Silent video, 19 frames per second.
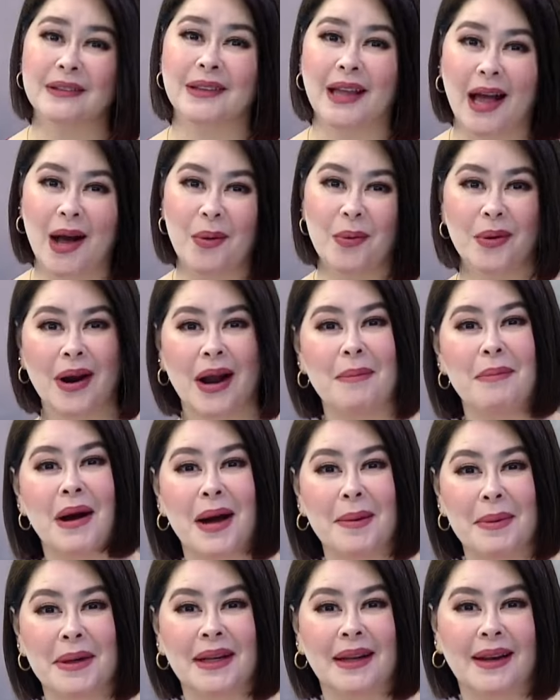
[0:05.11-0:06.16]
Tower ang mga
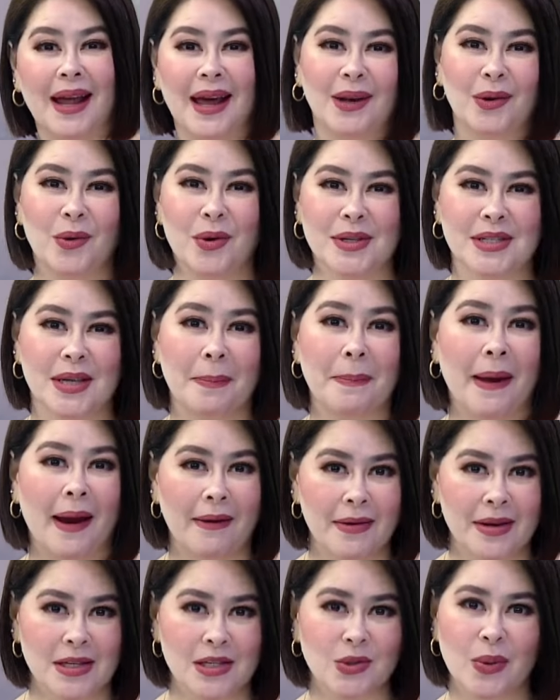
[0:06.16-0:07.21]
mananalo sa
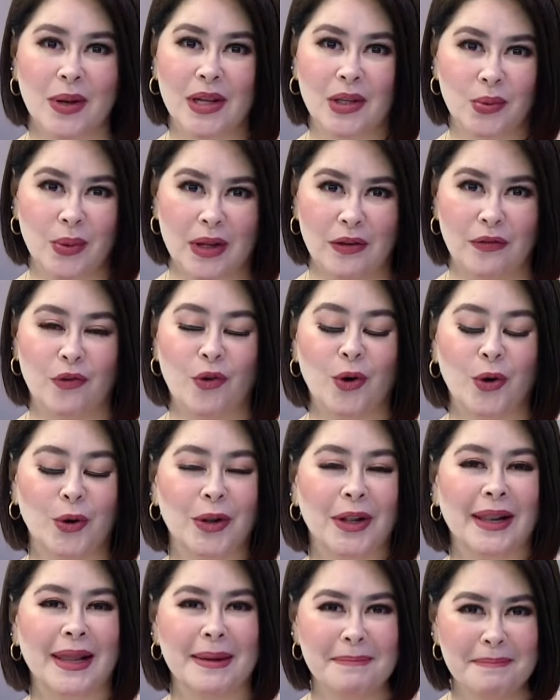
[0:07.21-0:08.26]
Paris 2024
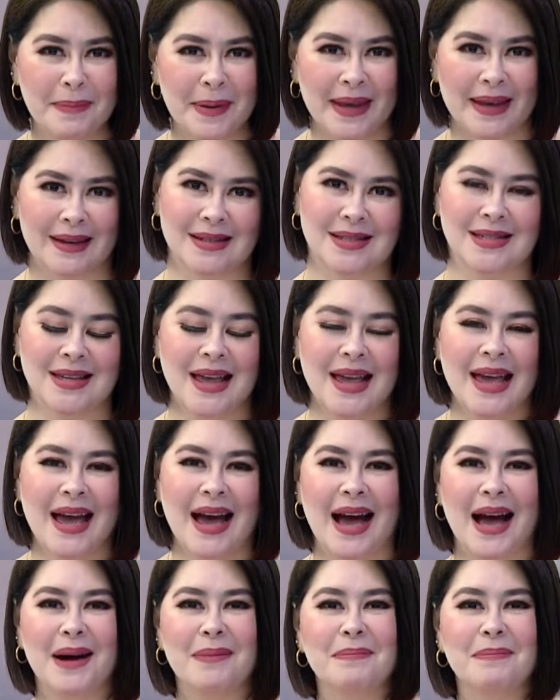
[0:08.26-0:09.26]
Olympics. Ang